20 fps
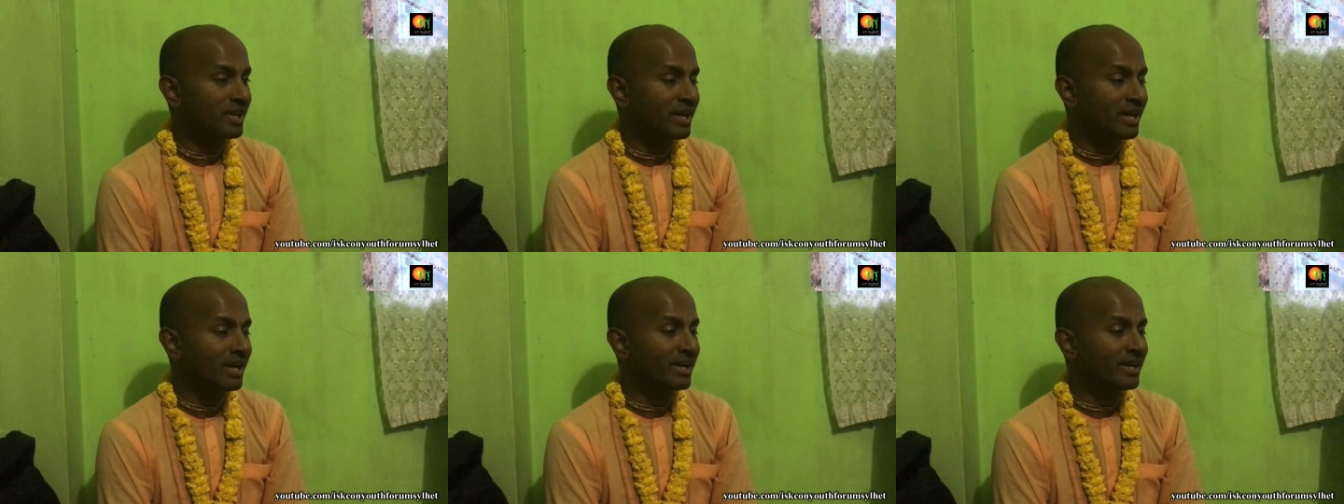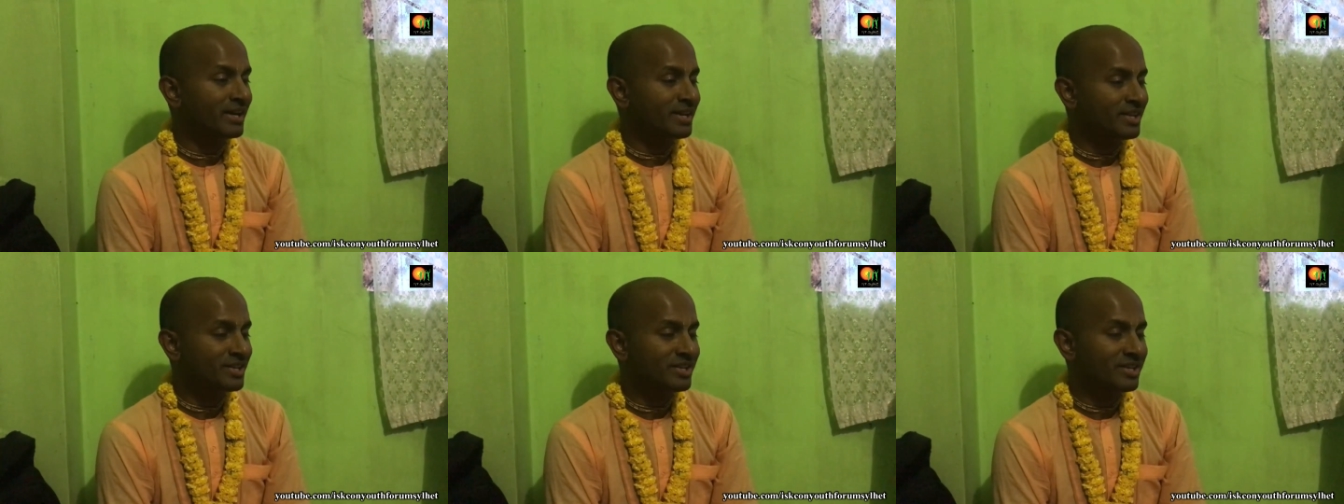সে
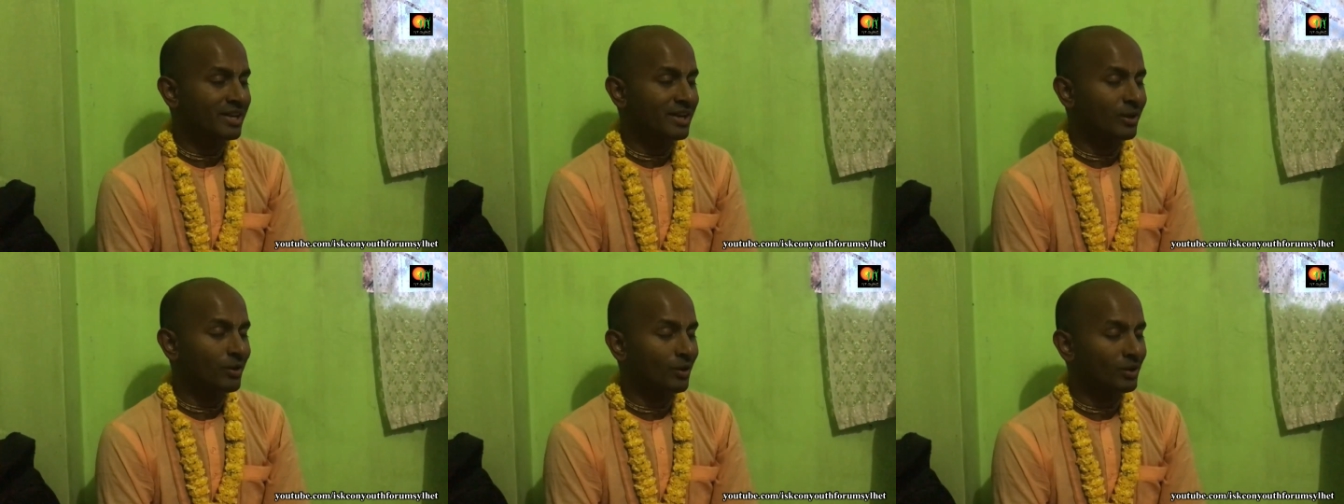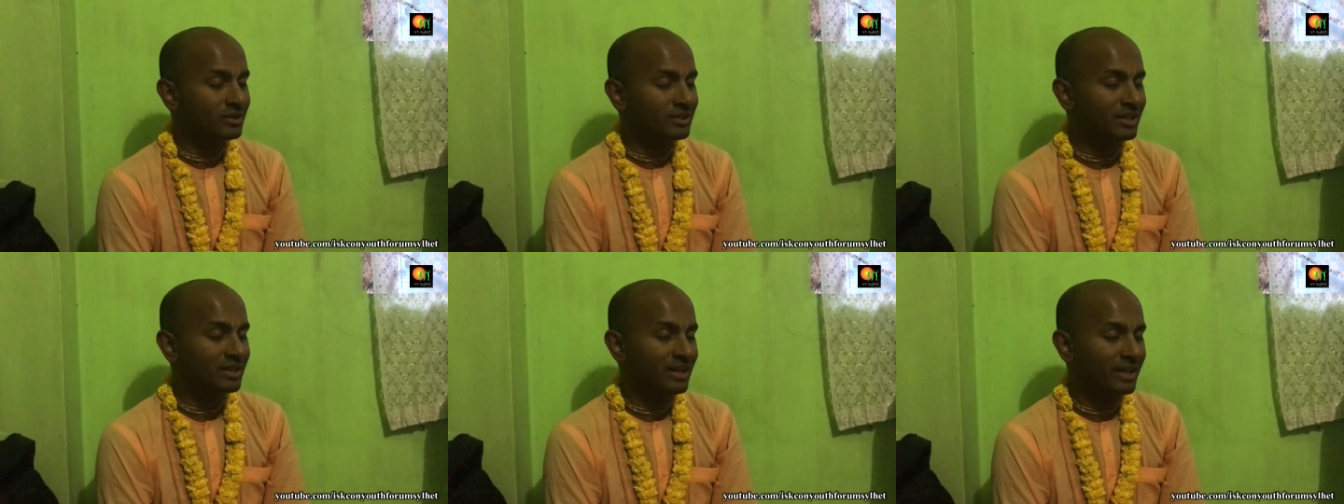কৃষ্ণের
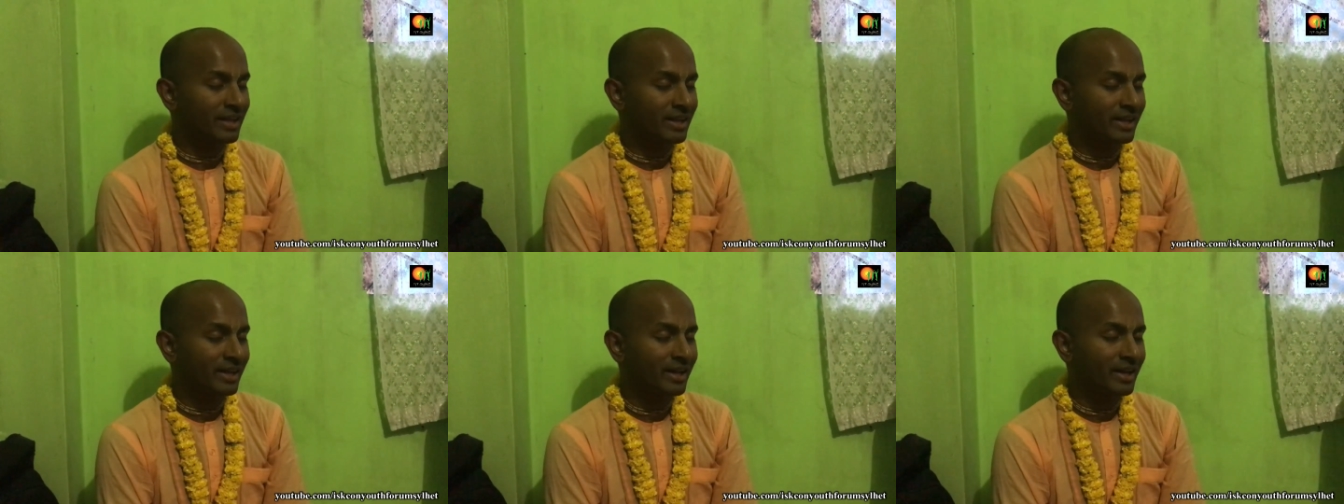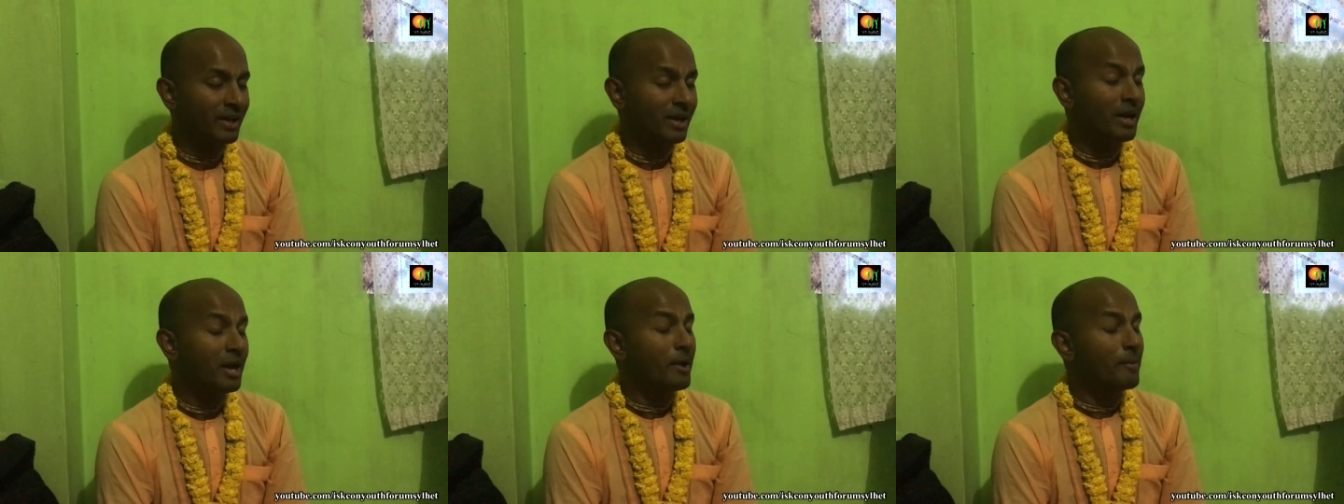কথাটাকে
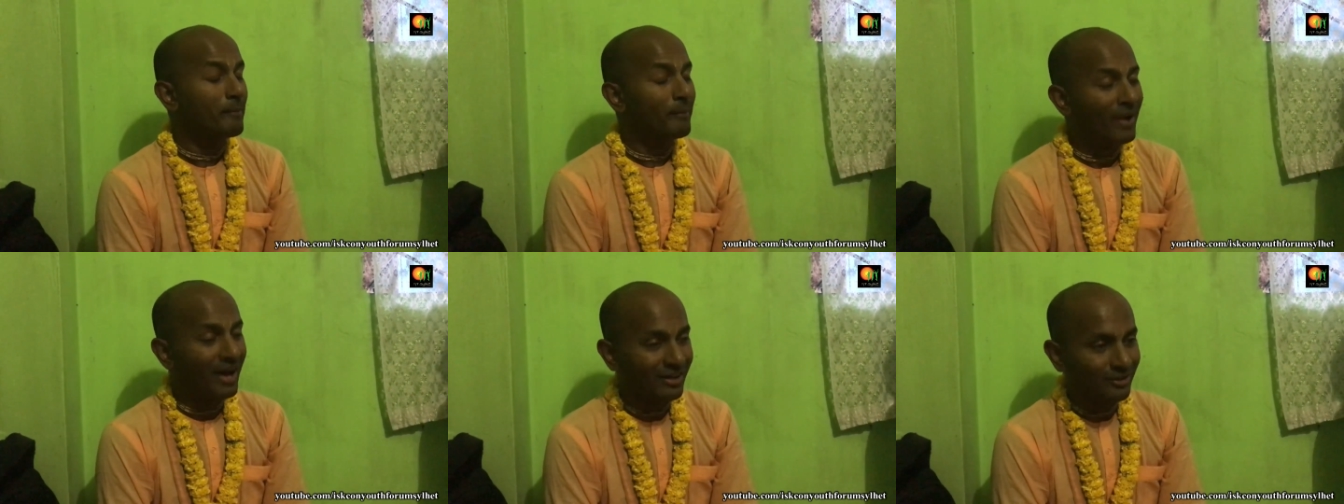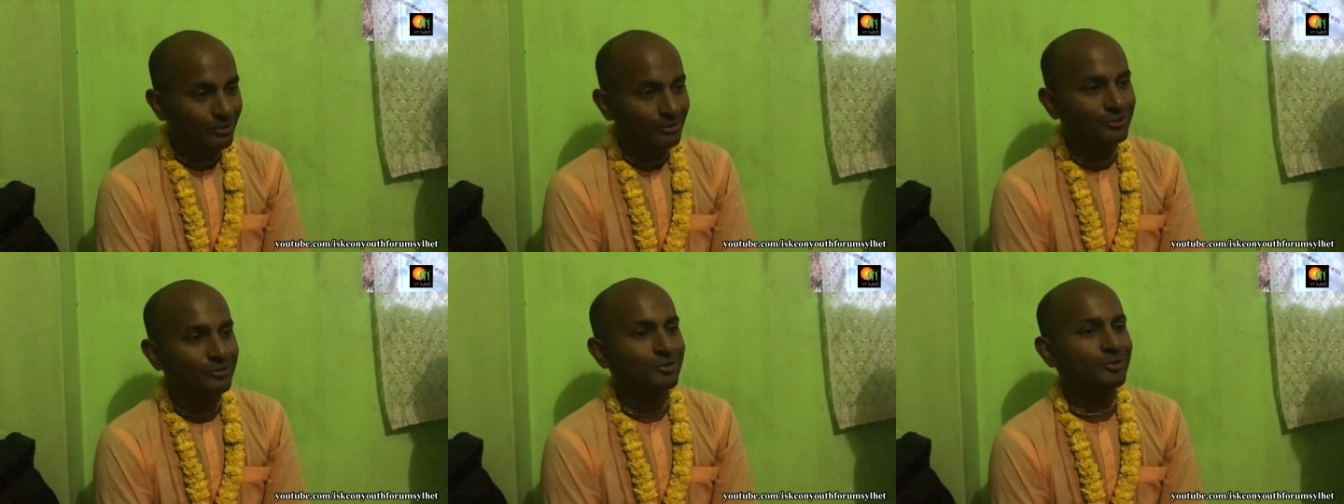
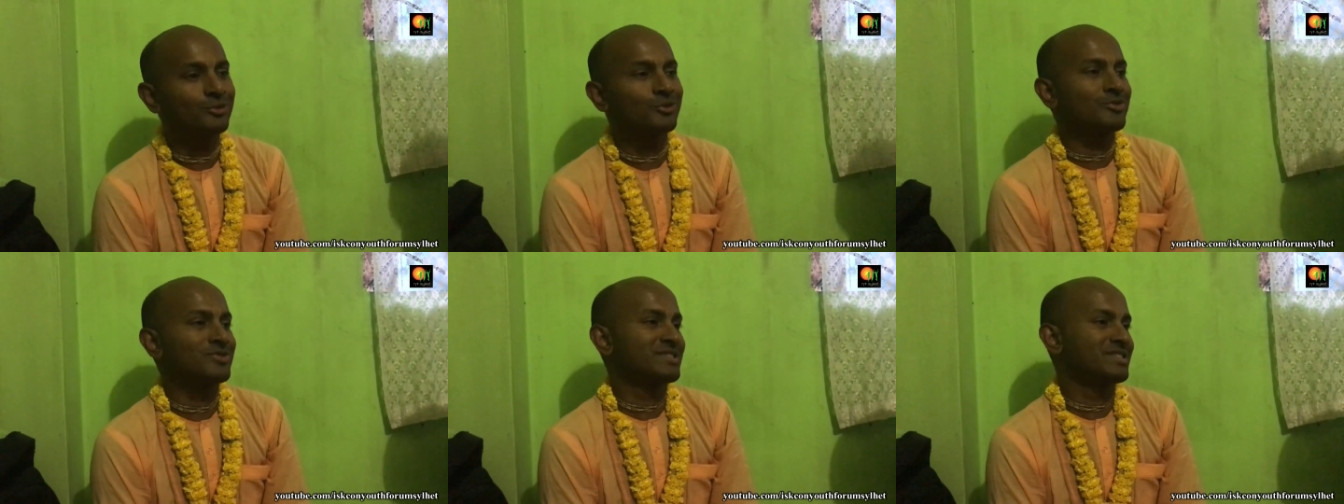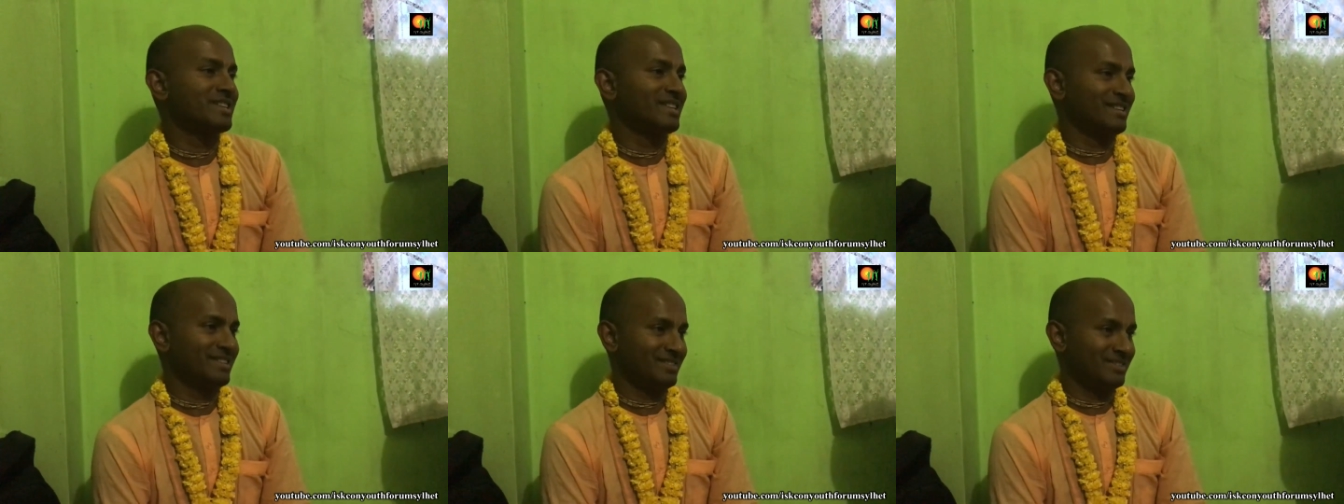পালন
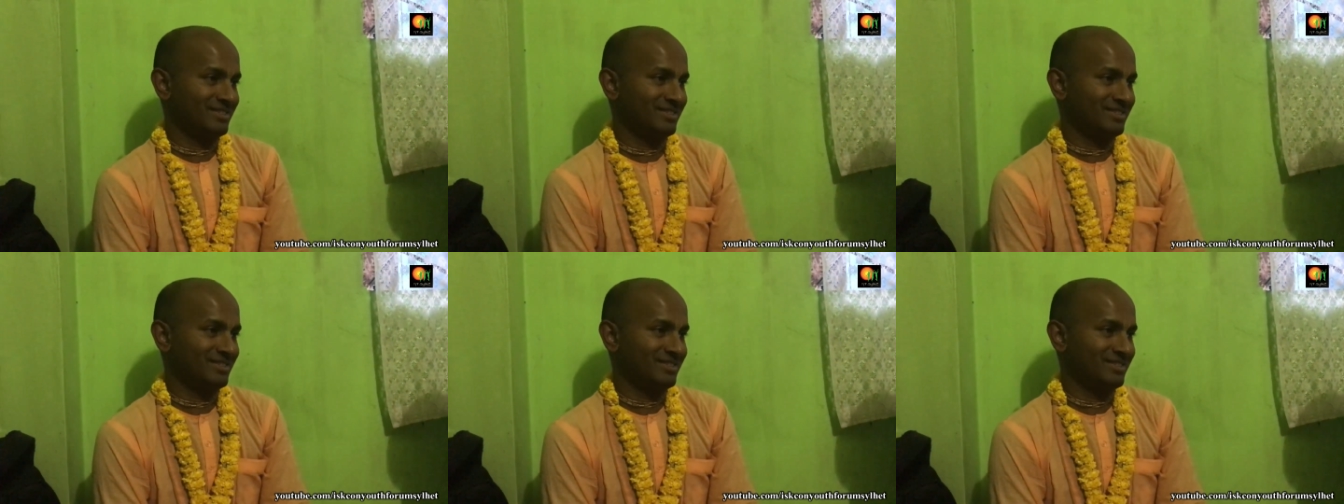করছে